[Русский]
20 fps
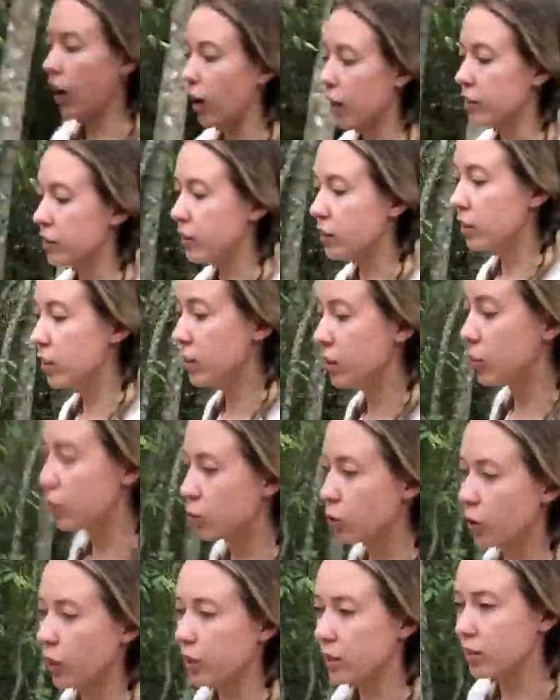они,
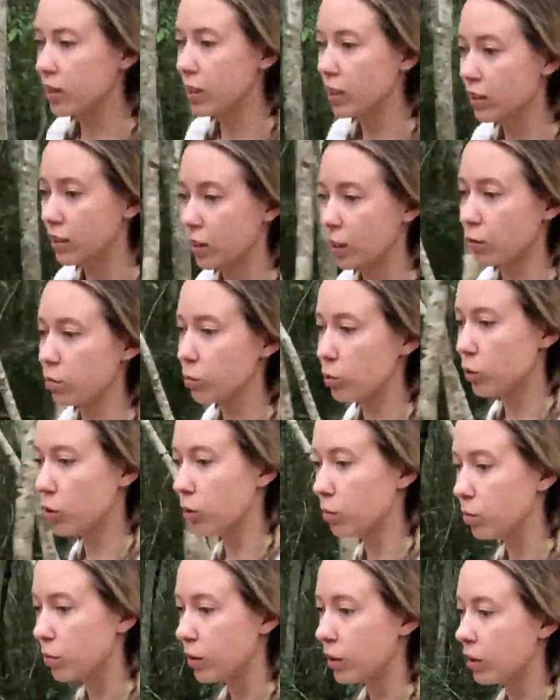уходя, как
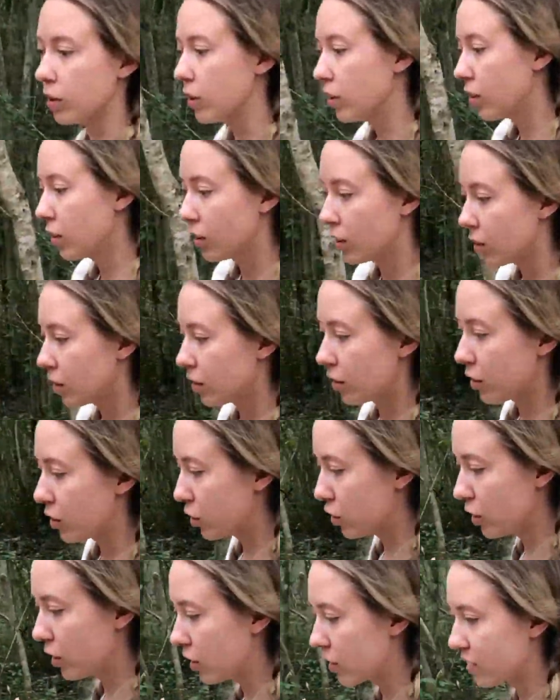будто бы
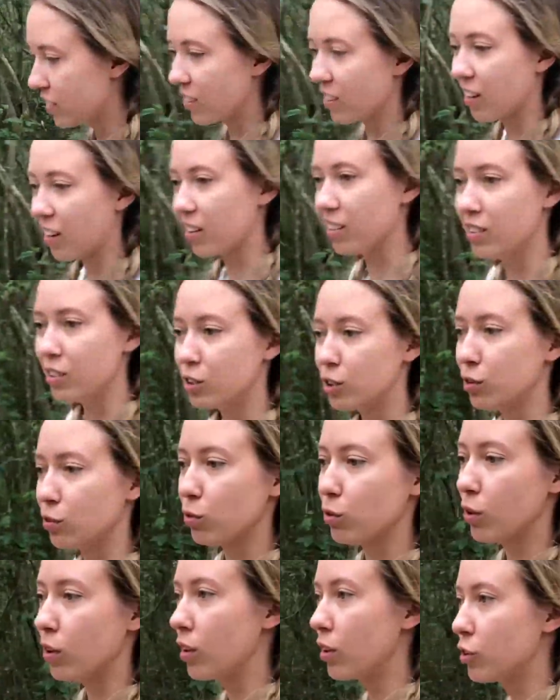решили сохранить
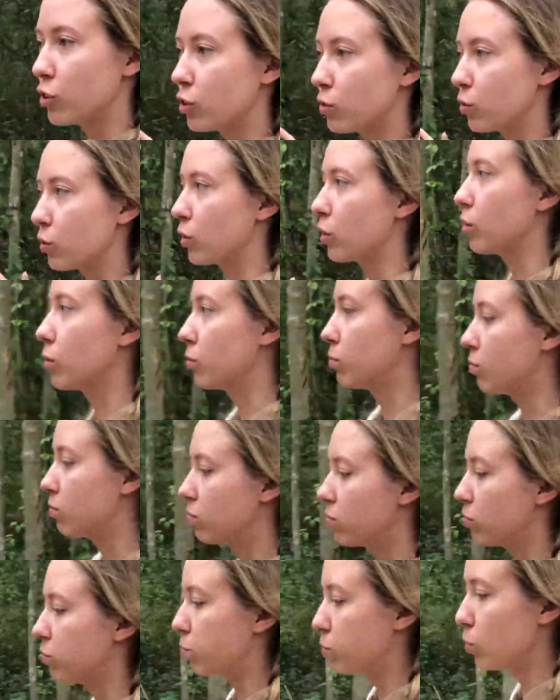его для чего-то
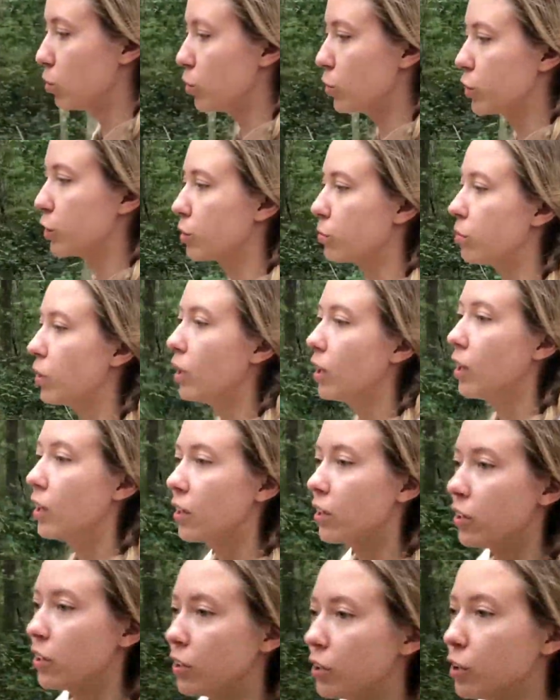в будущем
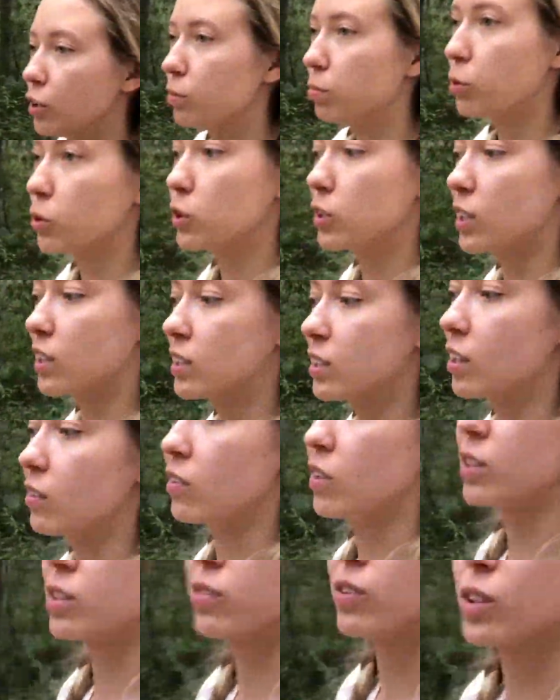и не просто
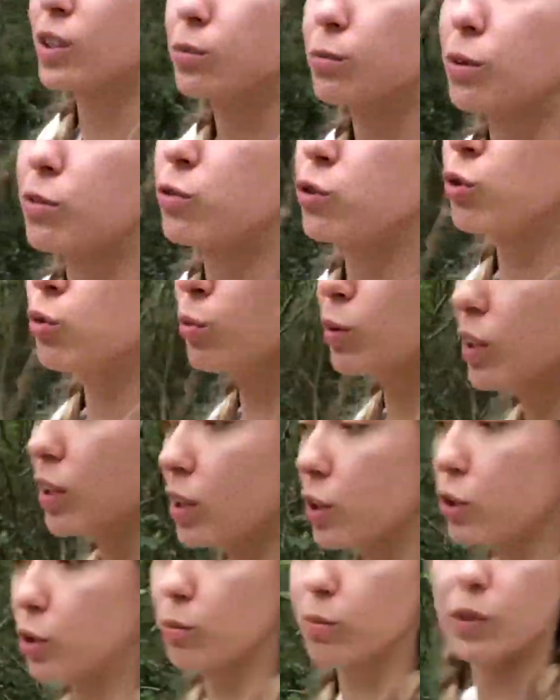оставили свои дома в
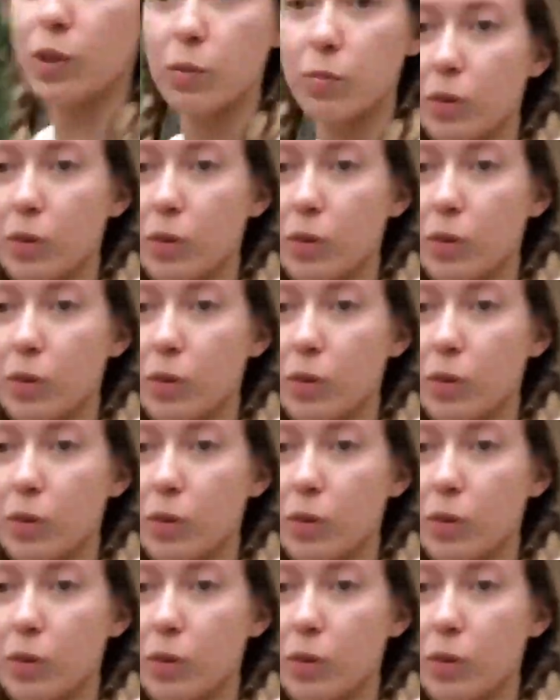джунглях, чтобы